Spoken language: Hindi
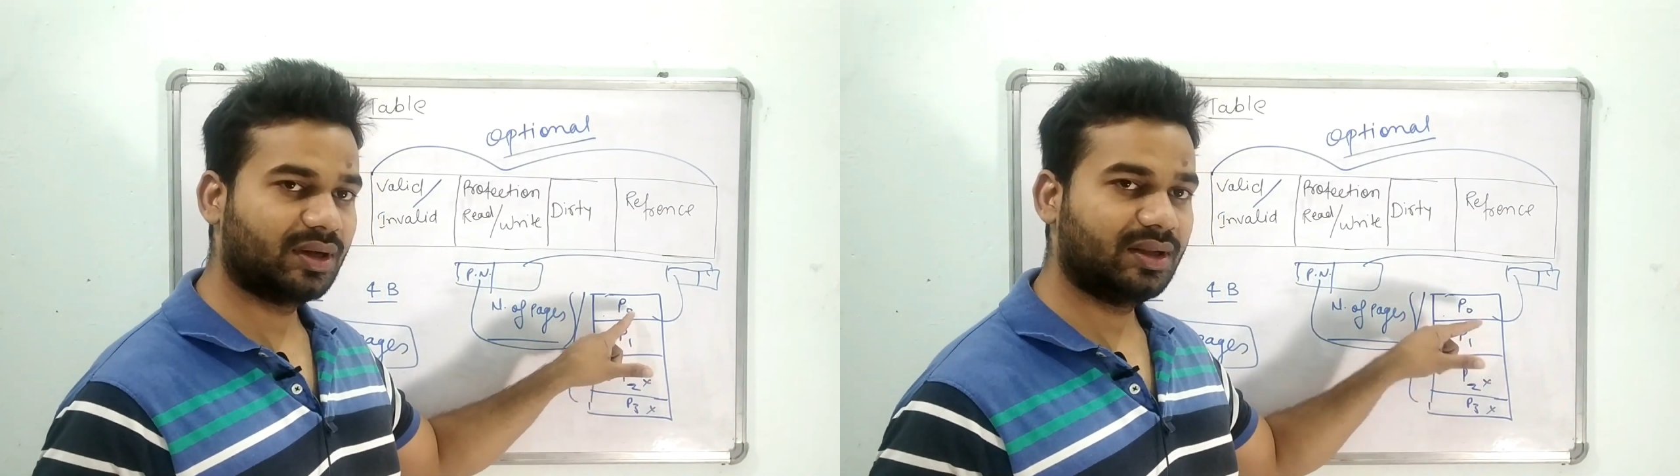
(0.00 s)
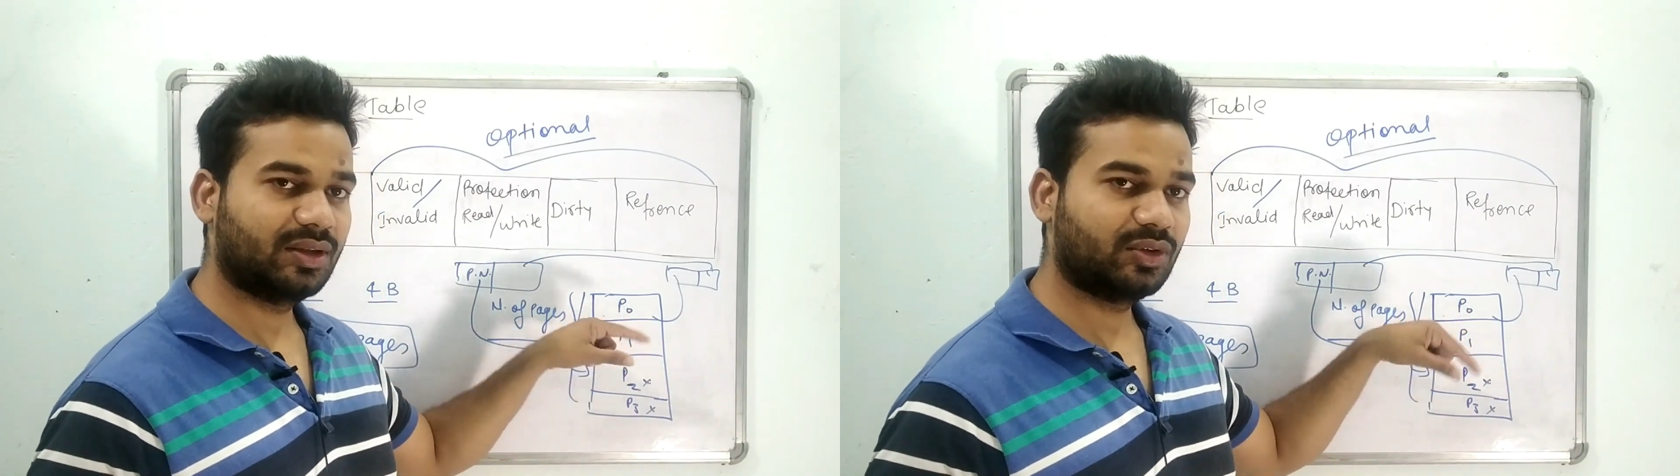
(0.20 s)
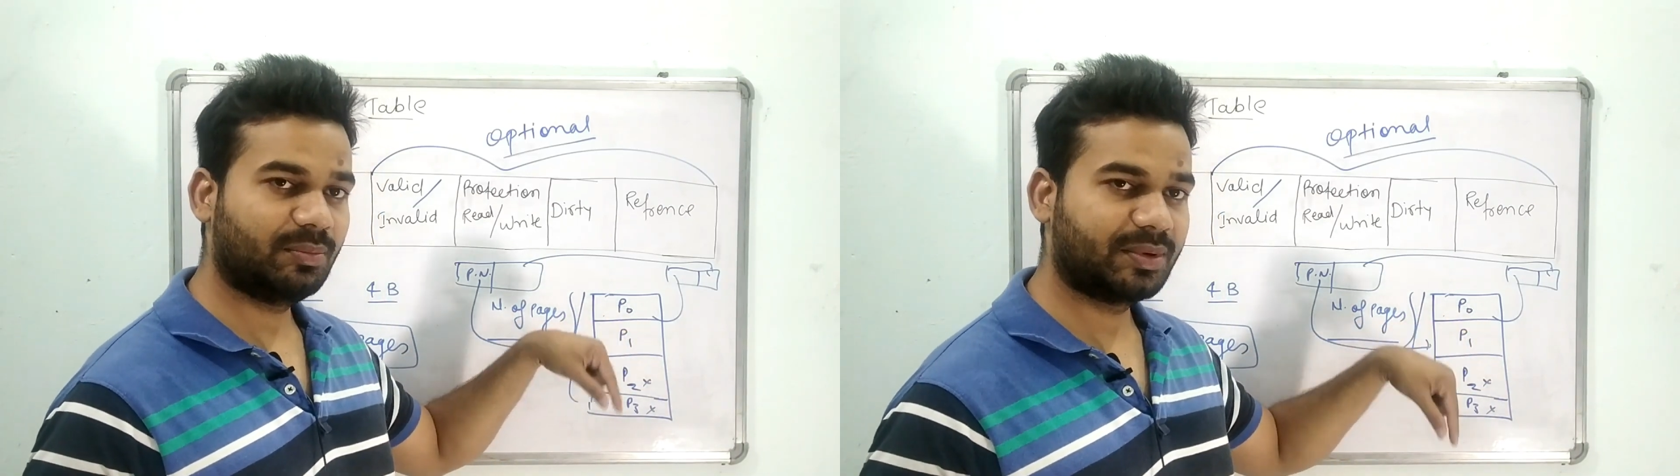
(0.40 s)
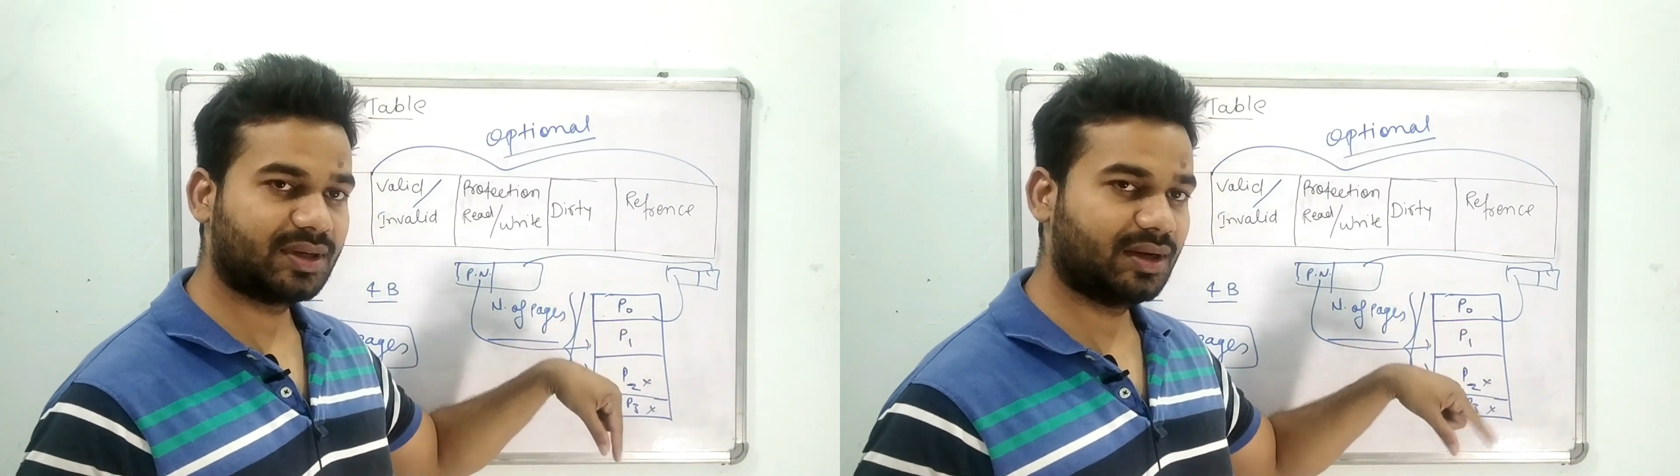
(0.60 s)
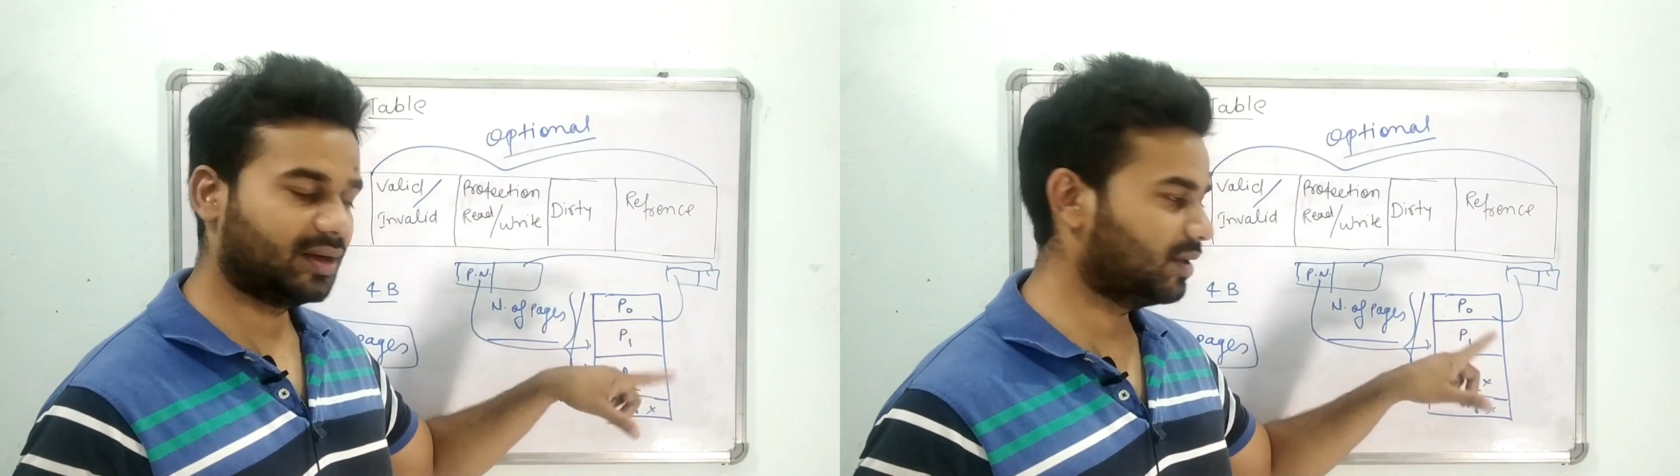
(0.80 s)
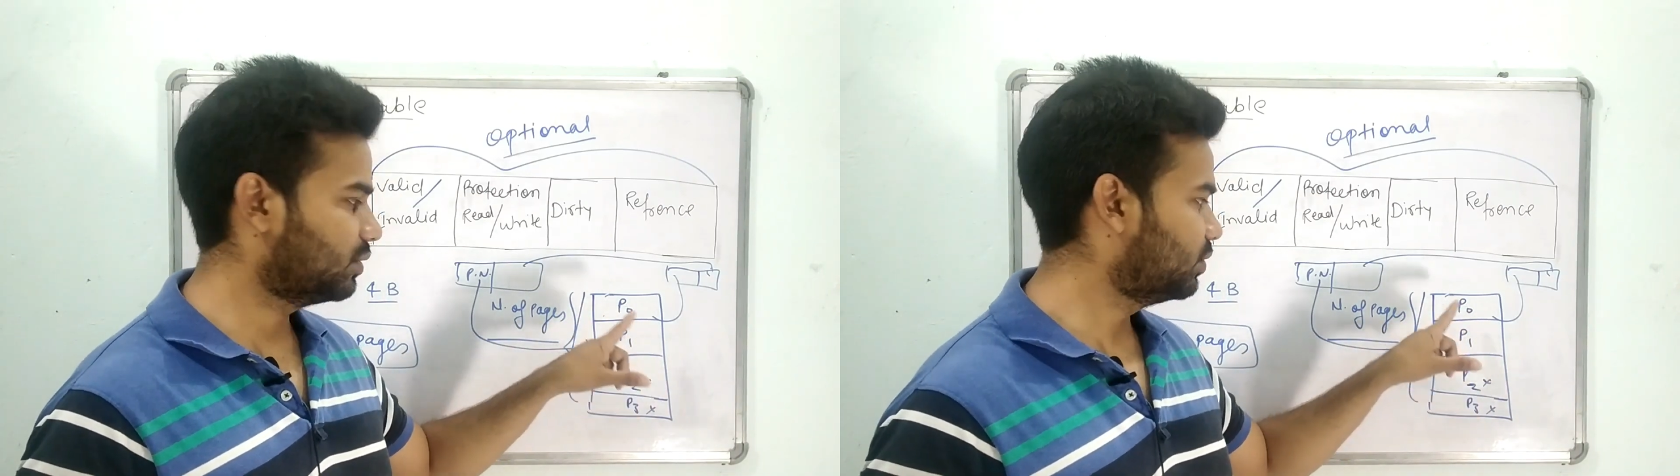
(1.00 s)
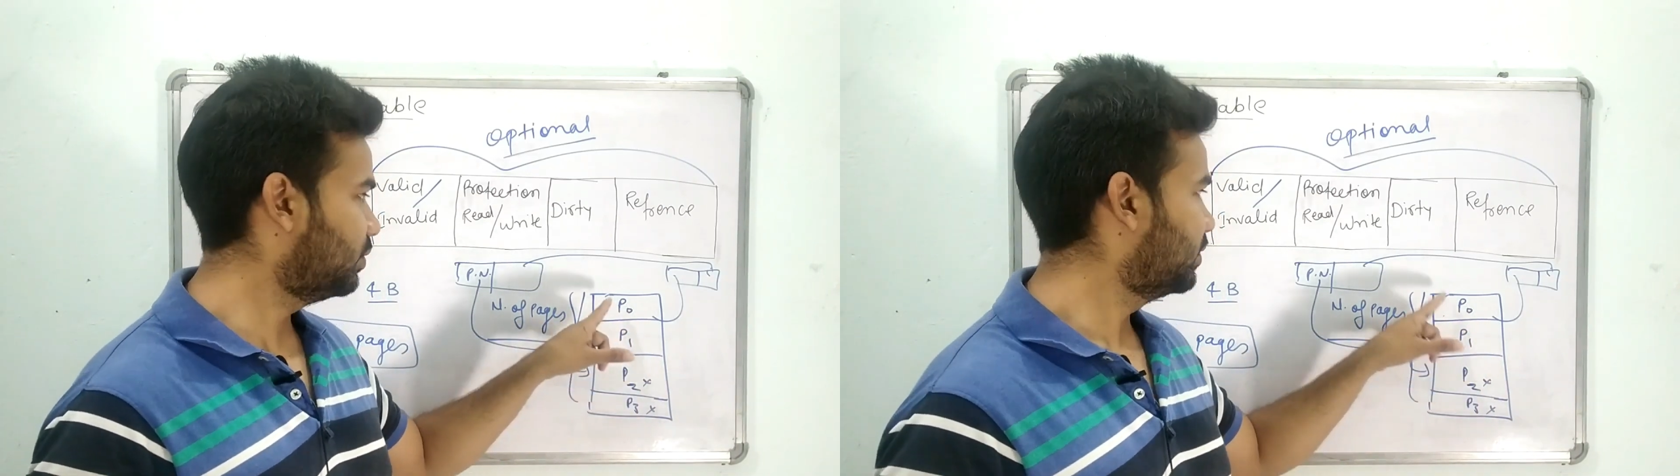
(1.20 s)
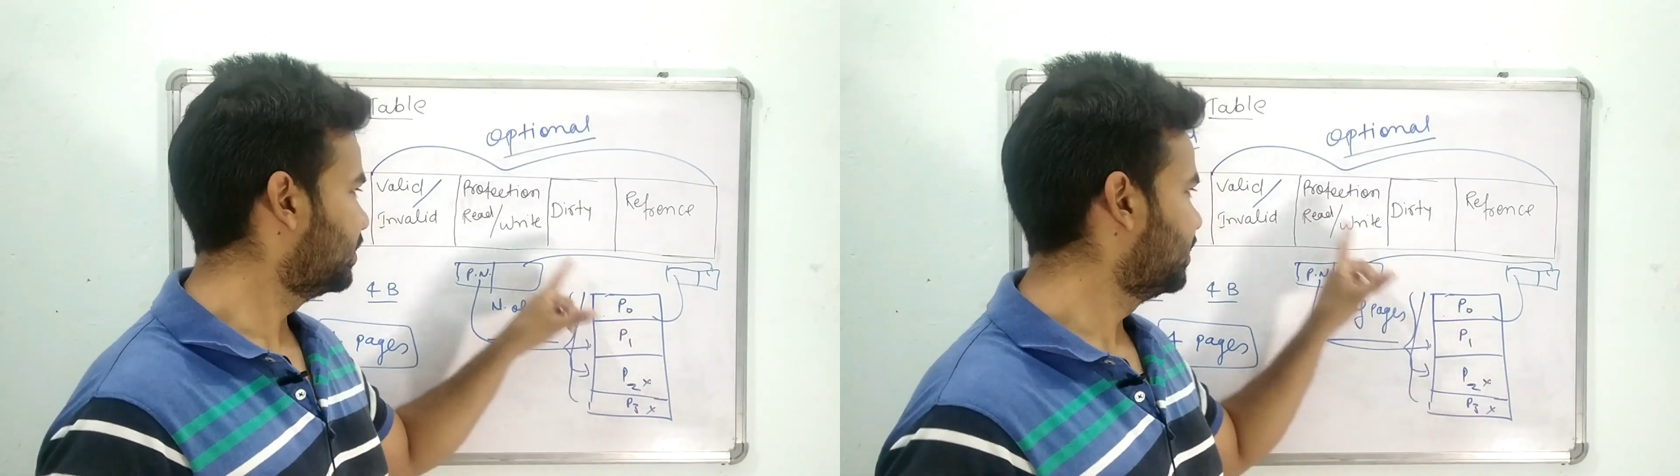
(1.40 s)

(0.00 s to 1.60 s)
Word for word: के लिए तो ये प्रेजेंट है तो